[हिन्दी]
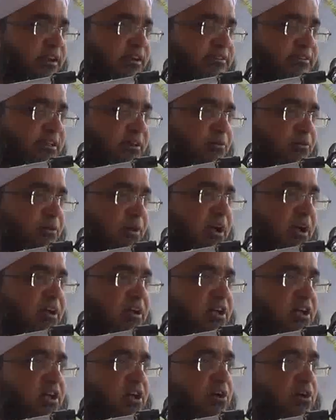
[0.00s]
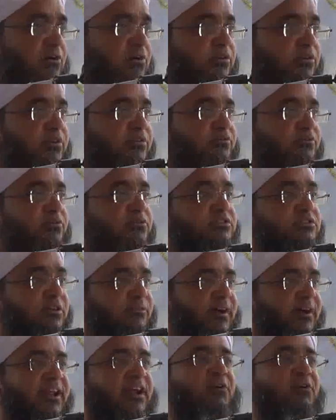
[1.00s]
धड़कता होगा और जिसको
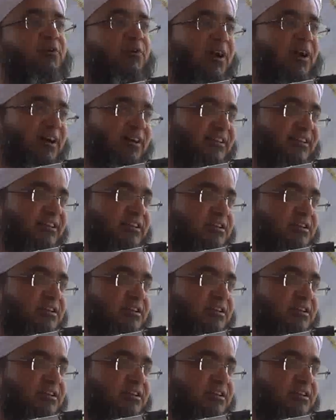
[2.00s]
संवारा होगा